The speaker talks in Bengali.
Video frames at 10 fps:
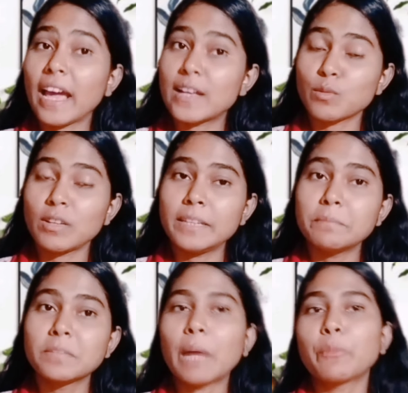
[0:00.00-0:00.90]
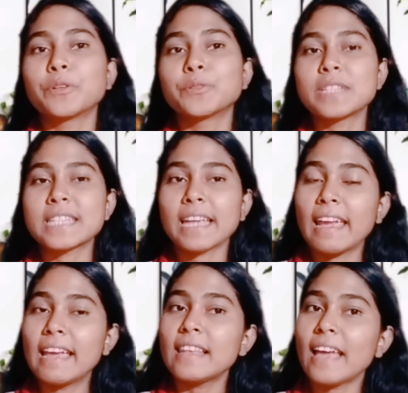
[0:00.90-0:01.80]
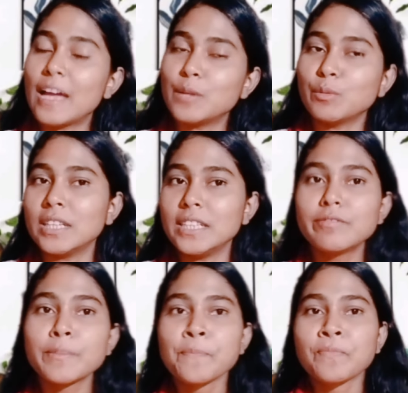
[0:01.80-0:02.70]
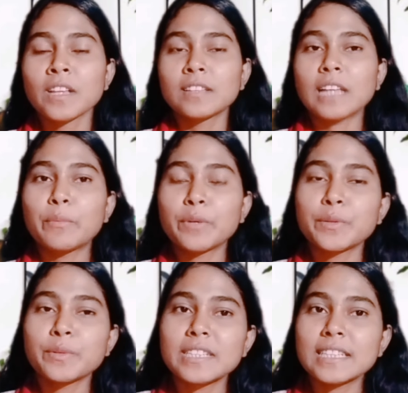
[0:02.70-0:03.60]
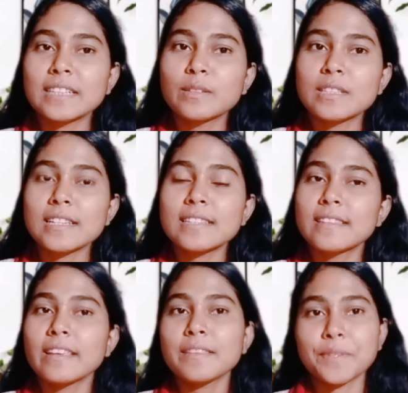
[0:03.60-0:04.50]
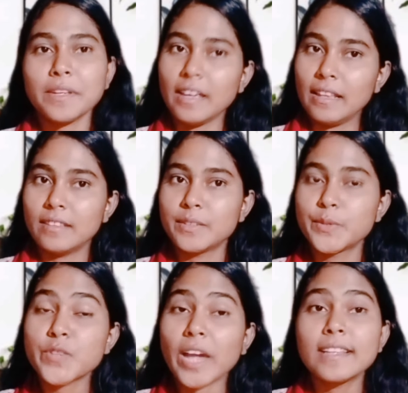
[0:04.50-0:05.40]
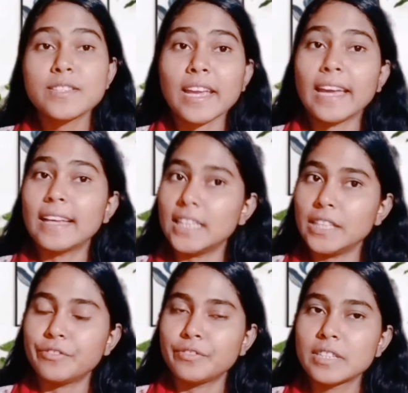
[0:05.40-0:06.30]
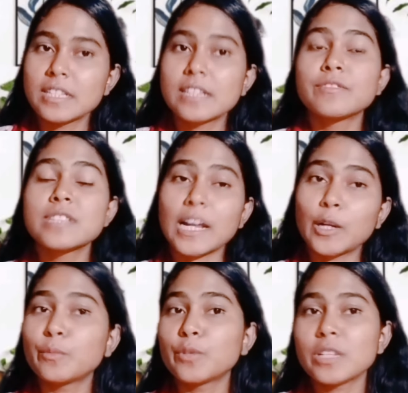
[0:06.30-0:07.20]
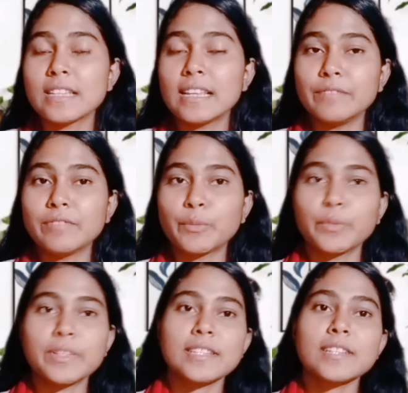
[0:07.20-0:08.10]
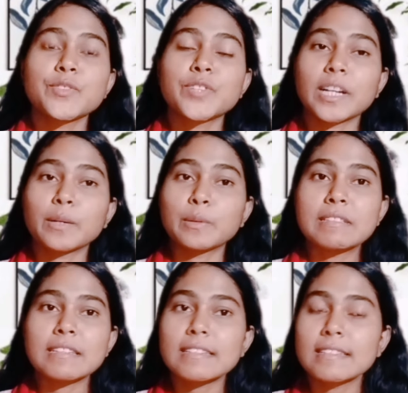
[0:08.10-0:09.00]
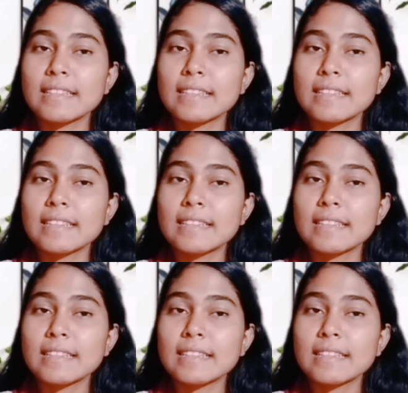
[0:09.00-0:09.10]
ক্যাজুয়াল লিভ তারপরে রয়েছে এল অ্যানুয়াল লিভ তারপরে রয়েছে হচ্ছে সিসিএল চাইল্ড কেয়ার লিভ চার নম্বরের যে লিভটা রয়েছে সেটা হচ্ছে